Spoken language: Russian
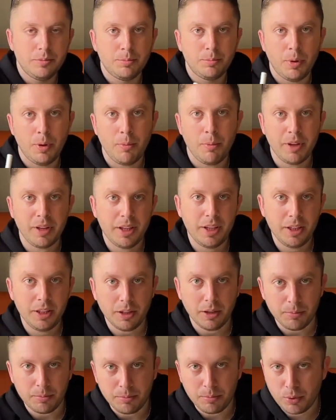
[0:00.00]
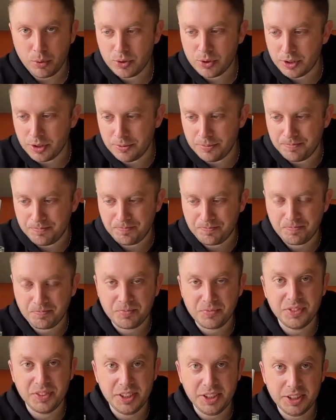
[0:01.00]
По мохито просто
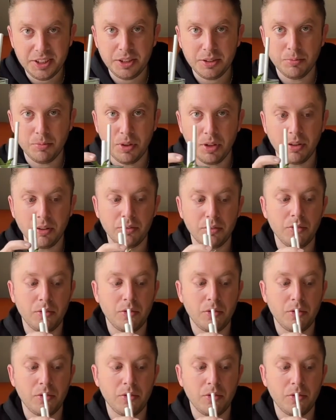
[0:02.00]
10 баллов.